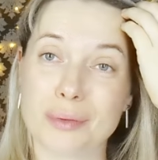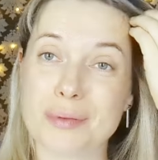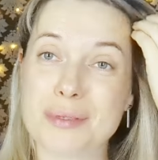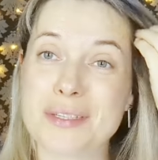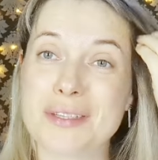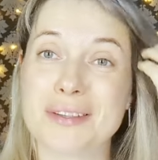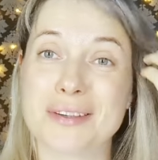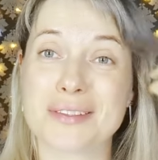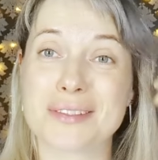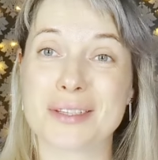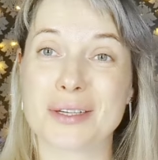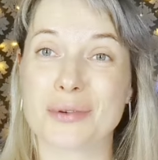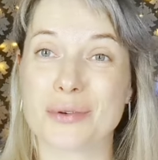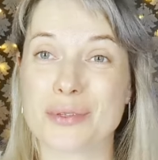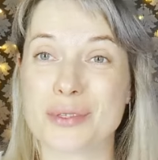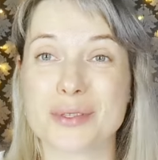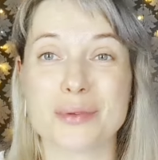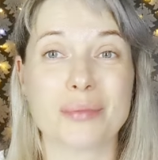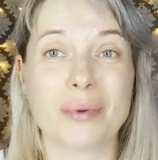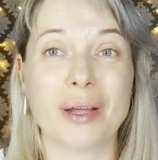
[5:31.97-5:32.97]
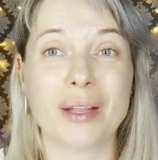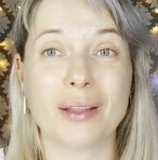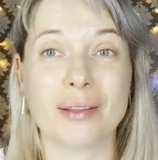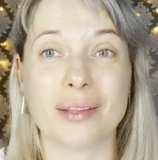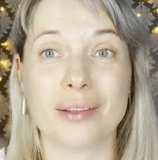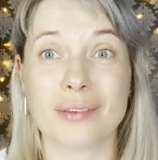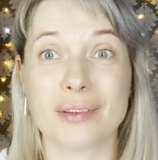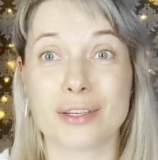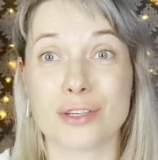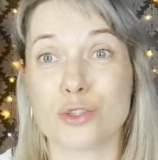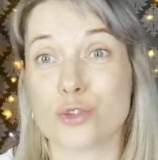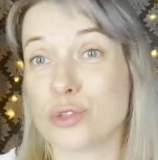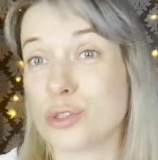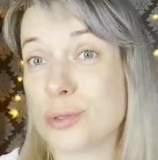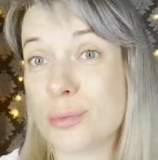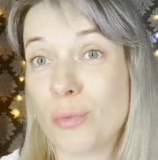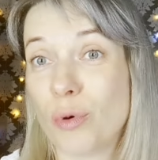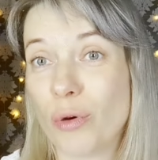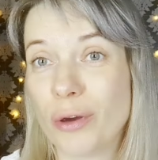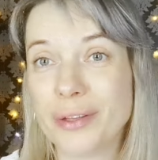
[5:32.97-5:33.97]
последний раз такой снимала, наверное, еще
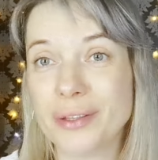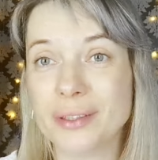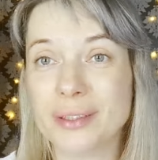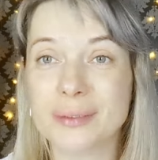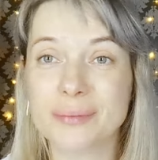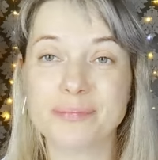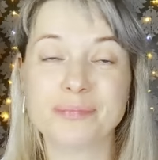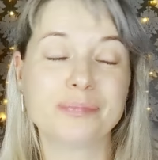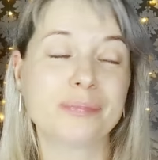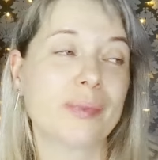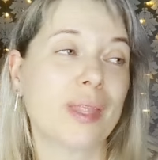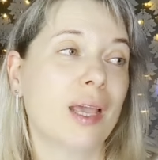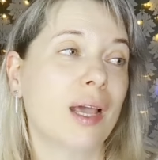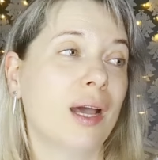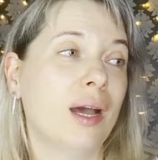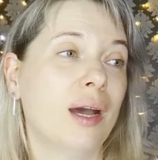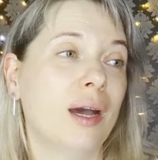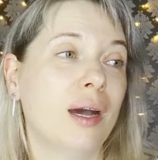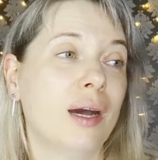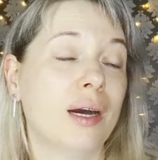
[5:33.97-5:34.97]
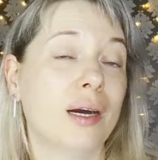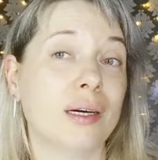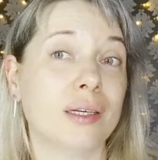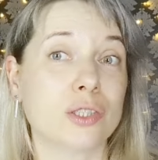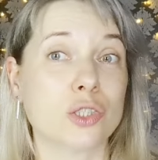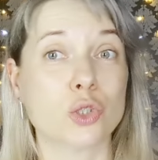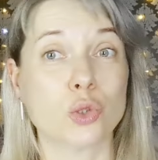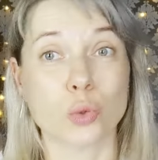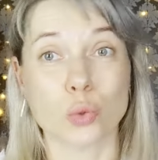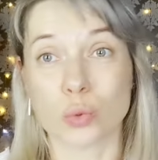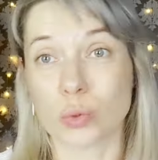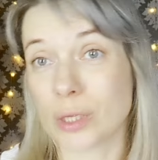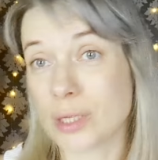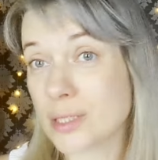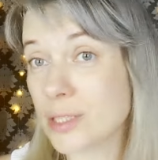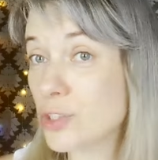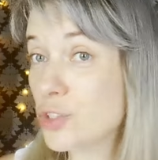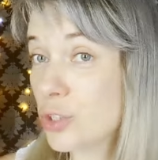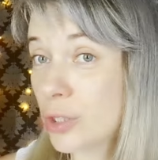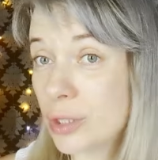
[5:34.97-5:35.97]
зимой. А что, у нас
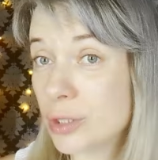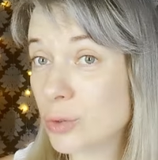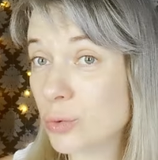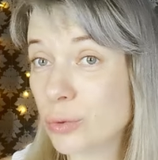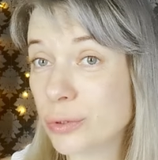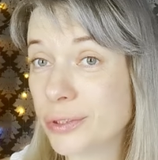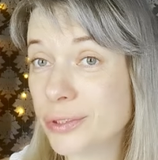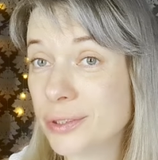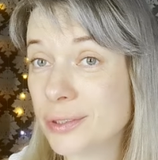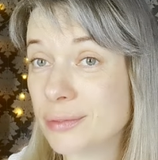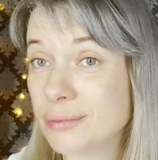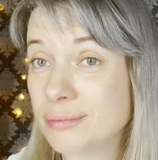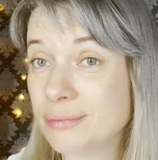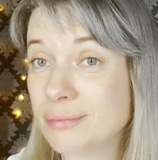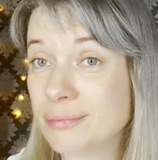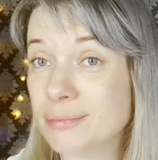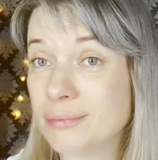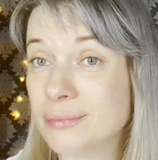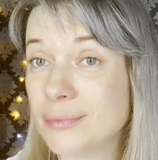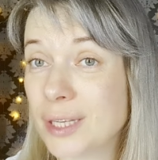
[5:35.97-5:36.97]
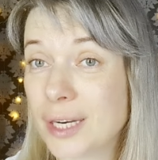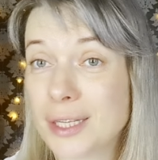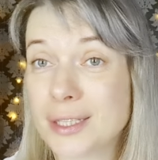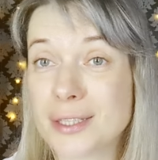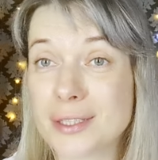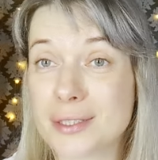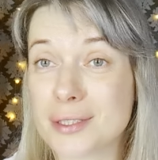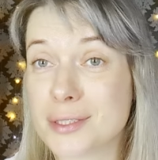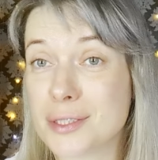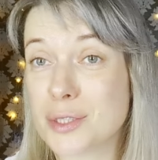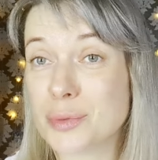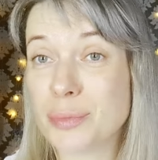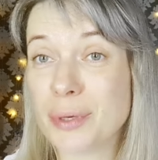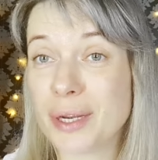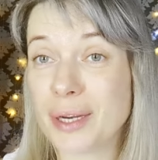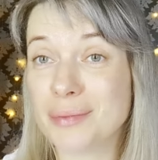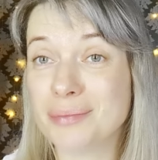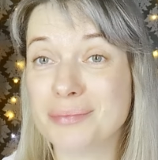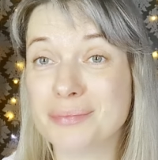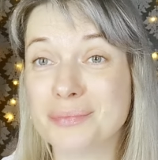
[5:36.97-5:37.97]
началась осень, 3
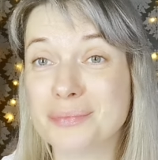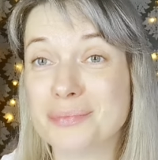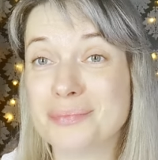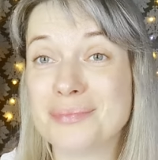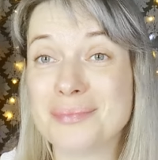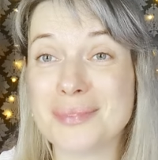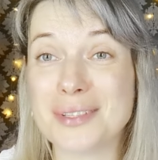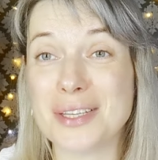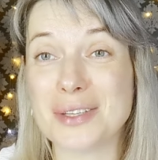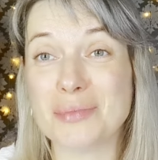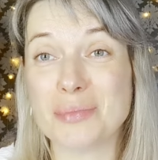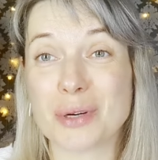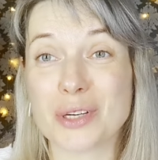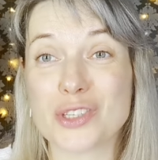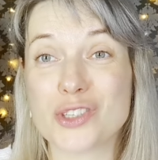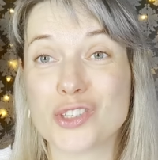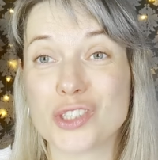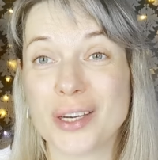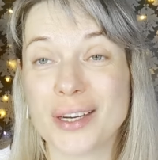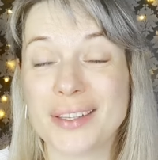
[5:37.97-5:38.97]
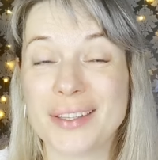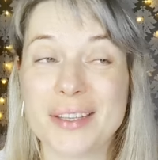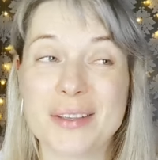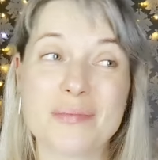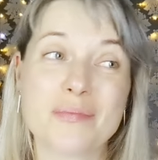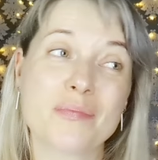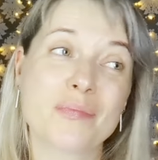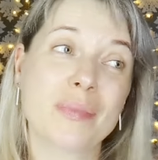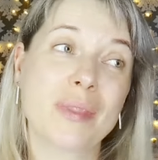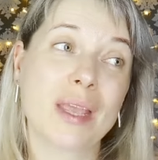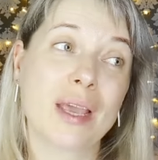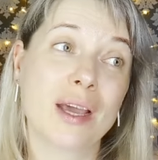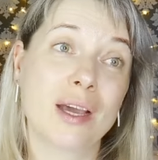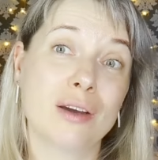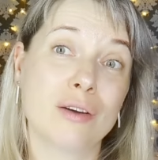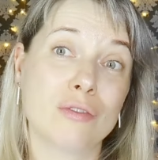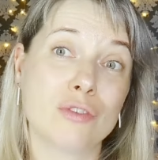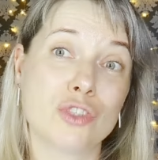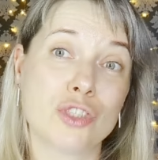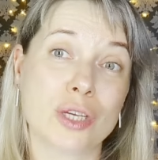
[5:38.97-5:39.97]
сентября, день прощаний
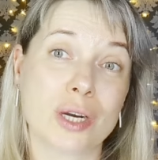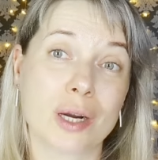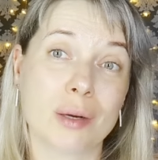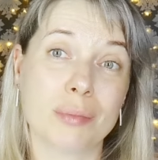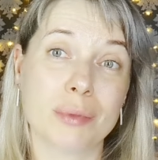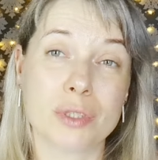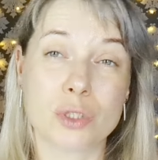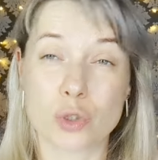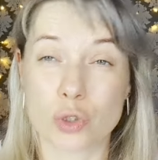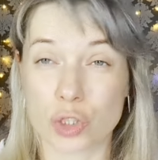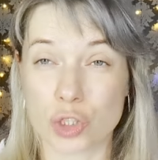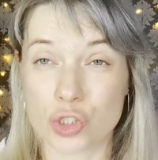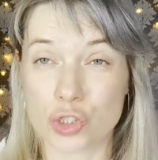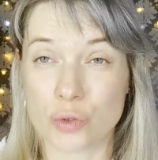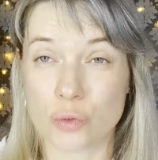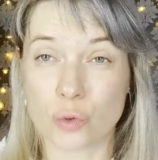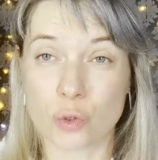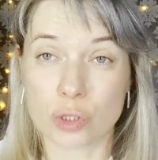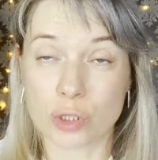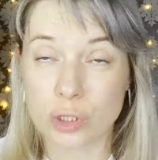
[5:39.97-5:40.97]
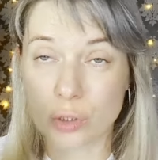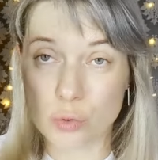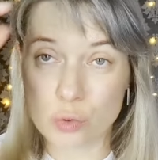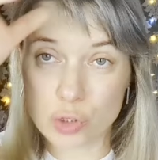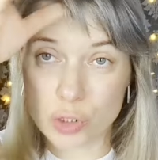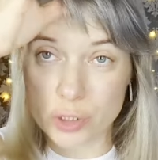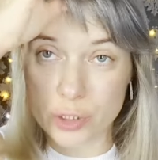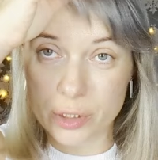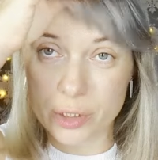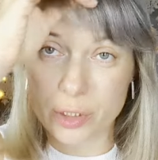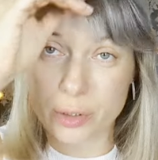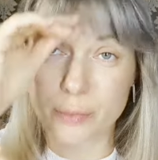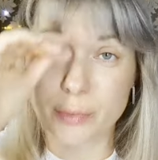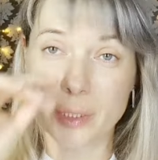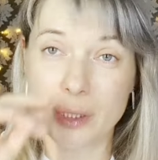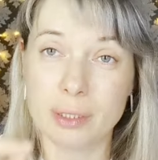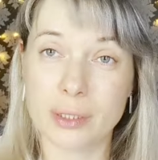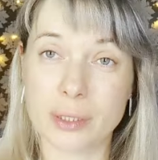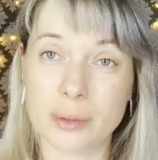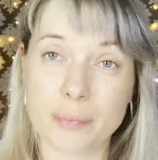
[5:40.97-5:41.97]
вчера был, сегодня 4 уже сентября,
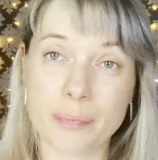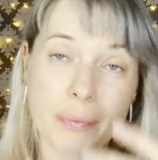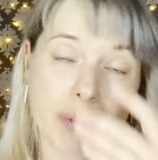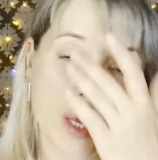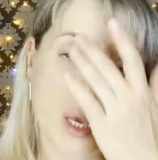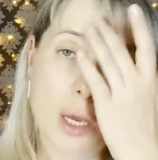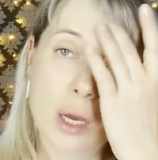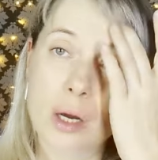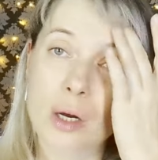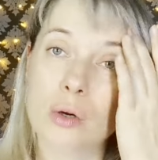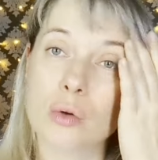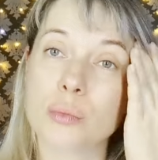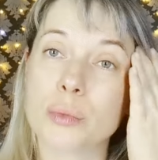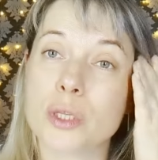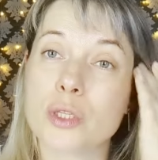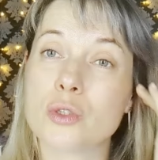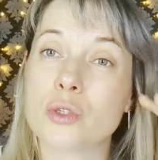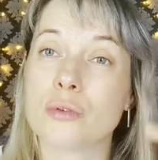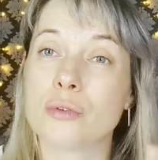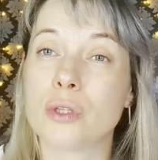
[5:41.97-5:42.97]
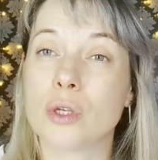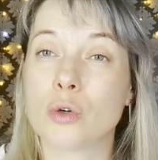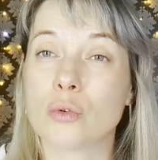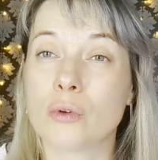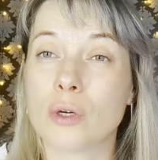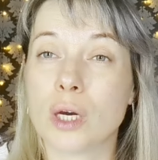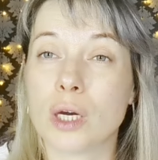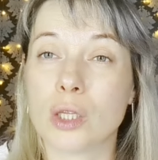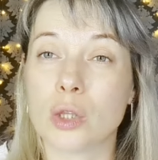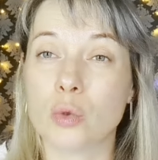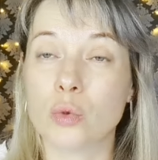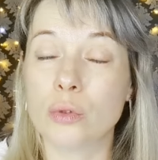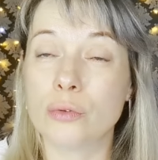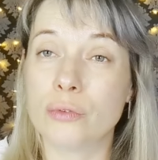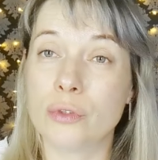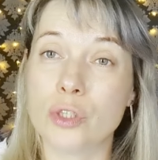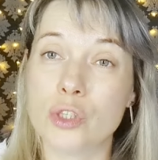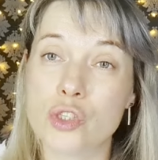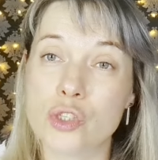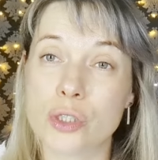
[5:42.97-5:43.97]
да. У меня сегодня второй выходной
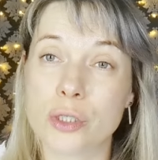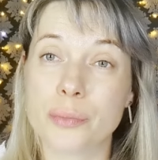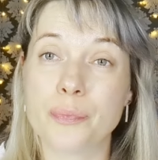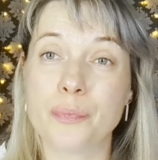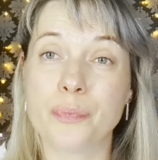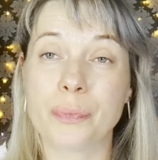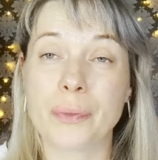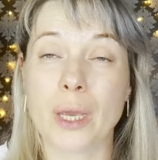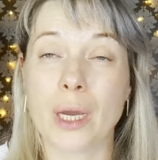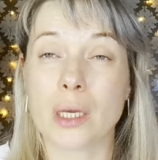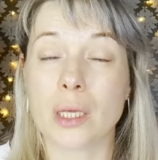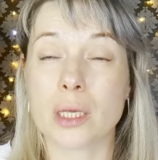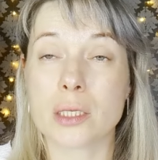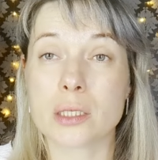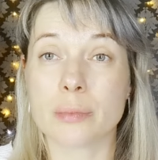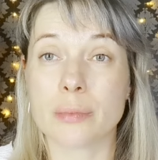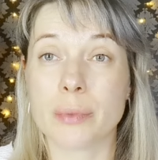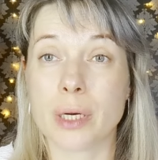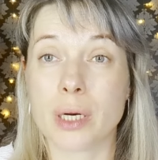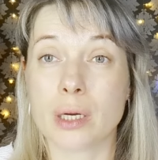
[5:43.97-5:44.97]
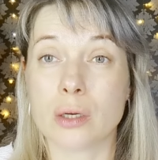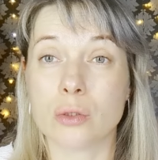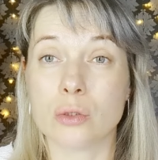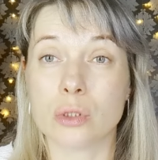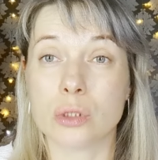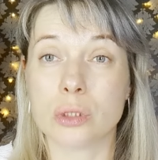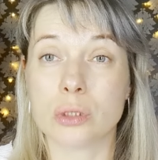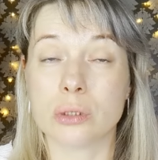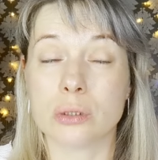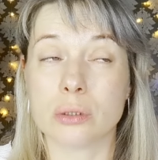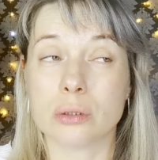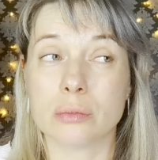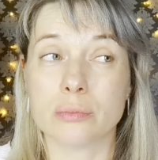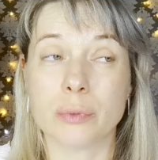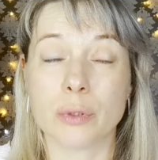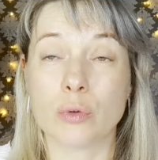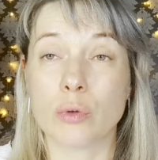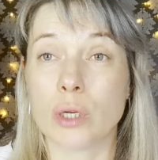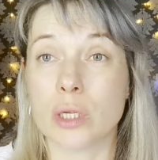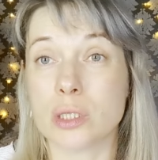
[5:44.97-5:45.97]
вечер, а я собираюсь э,
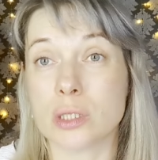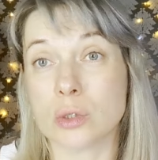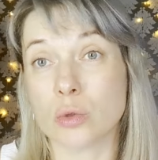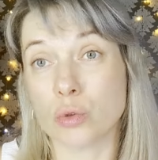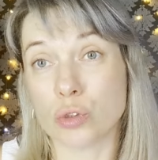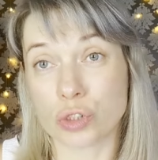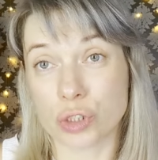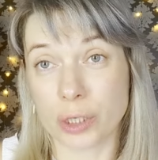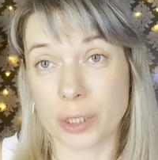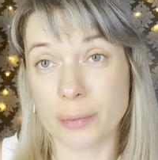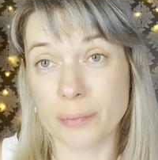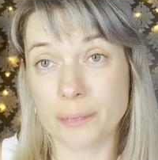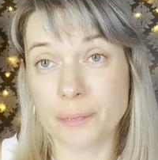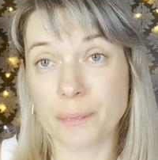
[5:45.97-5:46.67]
погулять с дочкой.